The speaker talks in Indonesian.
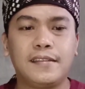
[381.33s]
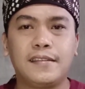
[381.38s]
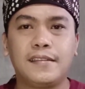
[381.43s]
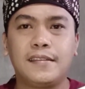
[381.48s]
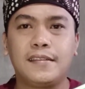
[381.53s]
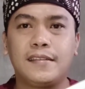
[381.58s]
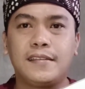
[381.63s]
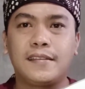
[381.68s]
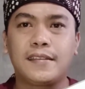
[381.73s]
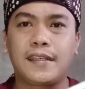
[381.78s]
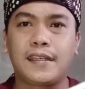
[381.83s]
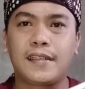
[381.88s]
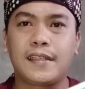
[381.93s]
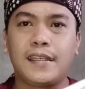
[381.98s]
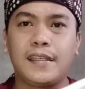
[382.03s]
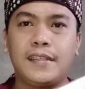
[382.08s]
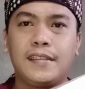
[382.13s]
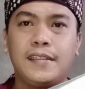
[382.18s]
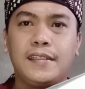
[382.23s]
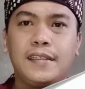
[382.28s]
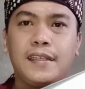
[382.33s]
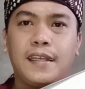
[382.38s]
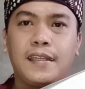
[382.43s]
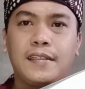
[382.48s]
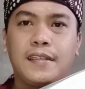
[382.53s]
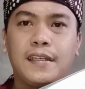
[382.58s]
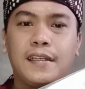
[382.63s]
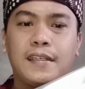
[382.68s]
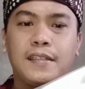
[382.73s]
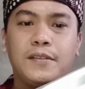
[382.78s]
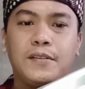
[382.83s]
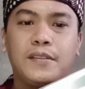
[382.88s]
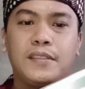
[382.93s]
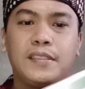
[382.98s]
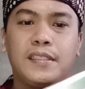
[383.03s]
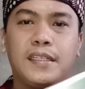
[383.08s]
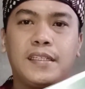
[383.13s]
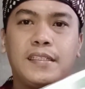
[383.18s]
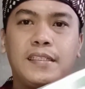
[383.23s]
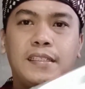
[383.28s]
karena ini ada gendutnya
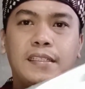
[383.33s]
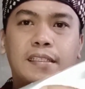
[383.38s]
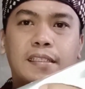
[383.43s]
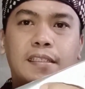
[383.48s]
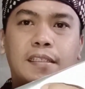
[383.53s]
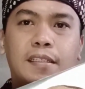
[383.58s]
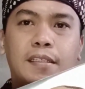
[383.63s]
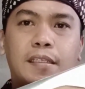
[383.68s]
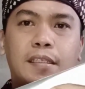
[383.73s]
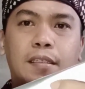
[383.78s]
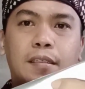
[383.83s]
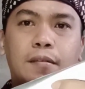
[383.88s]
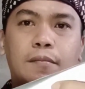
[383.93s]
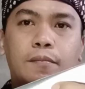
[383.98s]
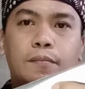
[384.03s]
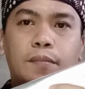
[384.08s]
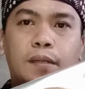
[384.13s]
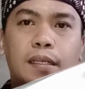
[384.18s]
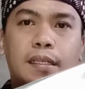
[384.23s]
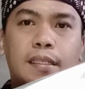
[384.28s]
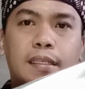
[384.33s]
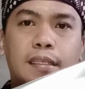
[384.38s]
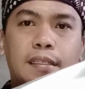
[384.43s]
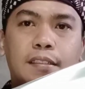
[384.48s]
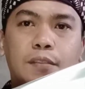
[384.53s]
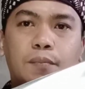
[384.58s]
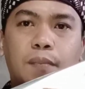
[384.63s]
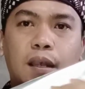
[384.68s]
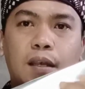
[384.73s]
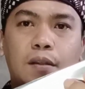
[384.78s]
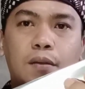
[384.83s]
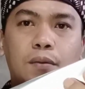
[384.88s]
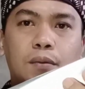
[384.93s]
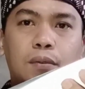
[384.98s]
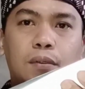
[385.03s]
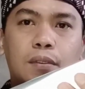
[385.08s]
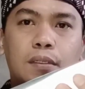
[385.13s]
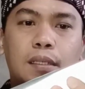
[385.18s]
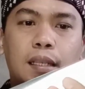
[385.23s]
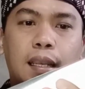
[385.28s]
di bagian separuh
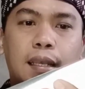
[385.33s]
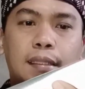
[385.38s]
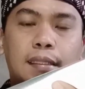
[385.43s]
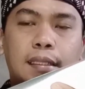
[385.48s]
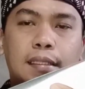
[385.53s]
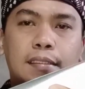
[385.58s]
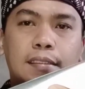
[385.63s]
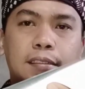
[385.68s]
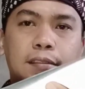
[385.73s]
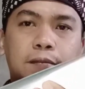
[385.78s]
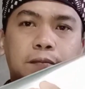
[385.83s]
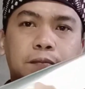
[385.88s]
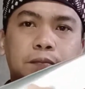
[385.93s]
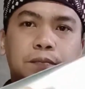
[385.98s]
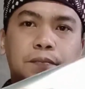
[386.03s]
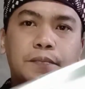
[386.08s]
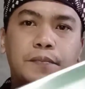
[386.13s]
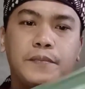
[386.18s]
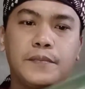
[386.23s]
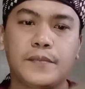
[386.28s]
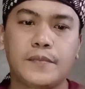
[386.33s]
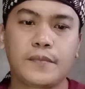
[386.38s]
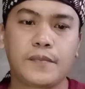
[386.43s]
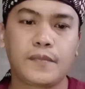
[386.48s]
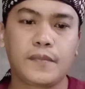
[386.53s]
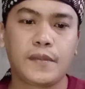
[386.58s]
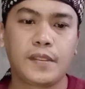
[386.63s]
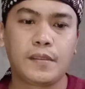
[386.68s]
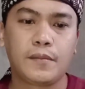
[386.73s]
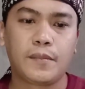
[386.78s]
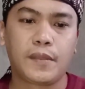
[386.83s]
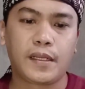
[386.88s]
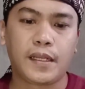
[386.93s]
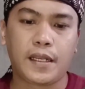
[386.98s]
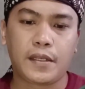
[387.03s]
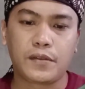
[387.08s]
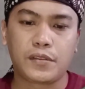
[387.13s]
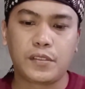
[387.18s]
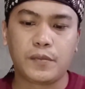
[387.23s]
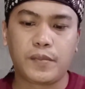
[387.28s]
ke atas maka harus
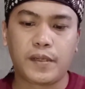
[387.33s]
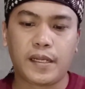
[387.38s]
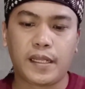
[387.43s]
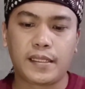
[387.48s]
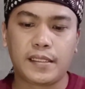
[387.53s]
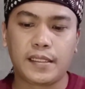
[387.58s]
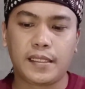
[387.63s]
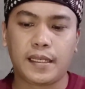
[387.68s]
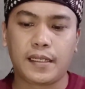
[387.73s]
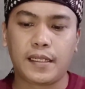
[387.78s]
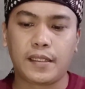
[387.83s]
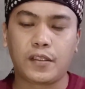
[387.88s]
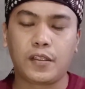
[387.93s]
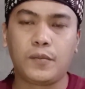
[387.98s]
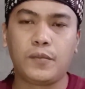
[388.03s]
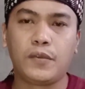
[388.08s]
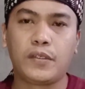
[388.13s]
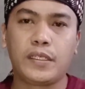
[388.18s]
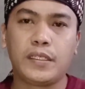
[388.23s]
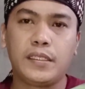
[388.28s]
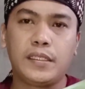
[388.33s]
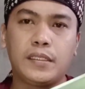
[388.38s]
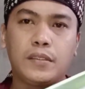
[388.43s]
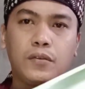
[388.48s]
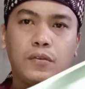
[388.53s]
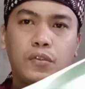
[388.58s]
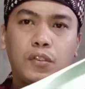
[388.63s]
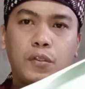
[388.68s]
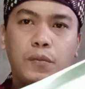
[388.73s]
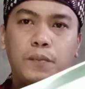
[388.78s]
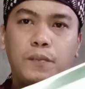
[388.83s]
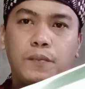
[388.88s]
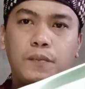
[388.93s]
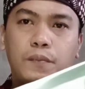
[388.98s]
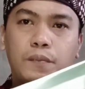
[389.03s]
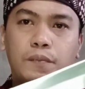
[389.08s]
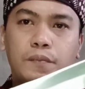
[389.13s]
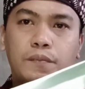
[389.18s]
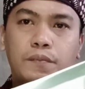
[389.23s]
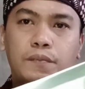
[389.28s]
diperhatikan atau mungkin ditutup
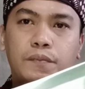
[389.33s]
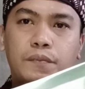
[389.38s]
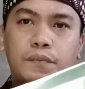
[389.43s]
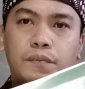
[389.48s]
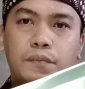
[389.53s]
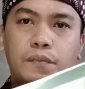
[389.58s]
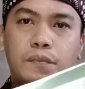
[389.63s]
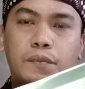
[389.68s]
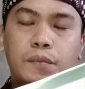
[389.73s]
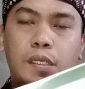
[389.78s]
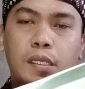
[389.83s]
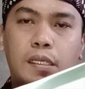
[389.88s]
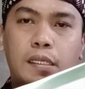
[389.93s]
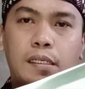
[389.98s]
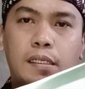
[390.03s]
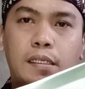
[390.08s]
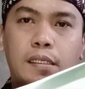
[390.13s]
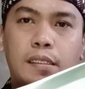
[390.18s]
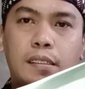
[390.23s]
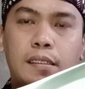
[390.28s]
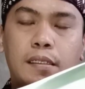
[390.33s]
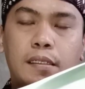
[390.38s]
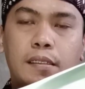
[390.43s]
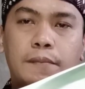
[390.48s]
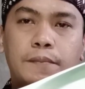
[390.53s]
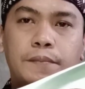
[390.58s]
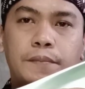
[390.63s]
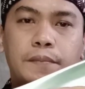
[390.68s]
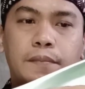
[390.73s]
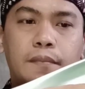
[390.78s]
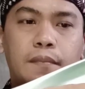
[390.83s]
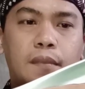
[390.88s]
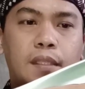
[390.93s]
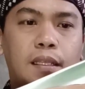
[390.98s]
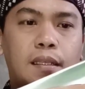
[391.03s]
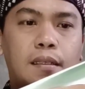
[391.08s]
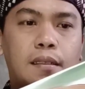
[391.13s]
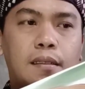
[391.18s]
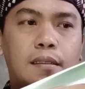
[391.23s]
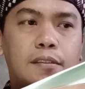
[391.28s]
eh,
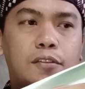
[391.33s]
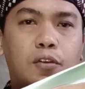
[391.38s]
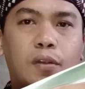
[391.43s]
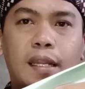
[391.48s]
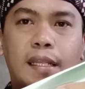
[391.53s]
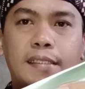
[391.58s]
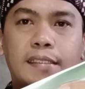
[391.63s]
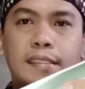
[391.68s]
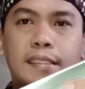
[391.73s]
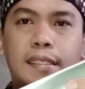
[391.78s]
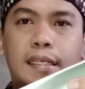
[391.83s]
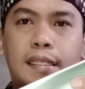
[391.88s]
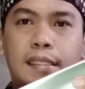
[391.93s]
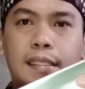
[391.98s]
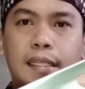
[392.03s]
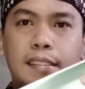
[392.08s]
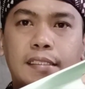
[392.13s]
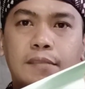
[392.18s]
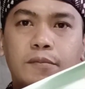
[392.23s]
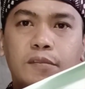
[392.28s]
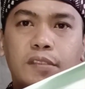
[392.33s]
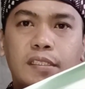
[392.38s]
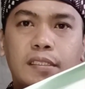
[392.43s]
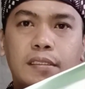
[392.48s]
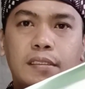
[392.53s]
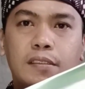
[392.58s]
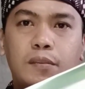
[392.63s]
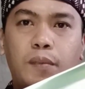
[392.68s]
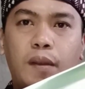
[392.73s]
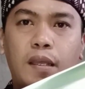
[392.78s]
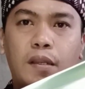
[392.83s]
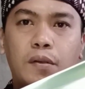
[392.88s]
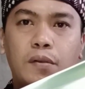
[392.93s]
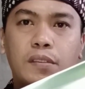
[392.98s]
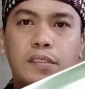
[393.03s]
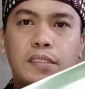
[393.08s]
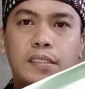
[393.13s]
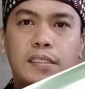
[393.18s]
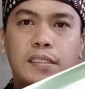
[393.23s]
solasi kertas mungkin separuh sini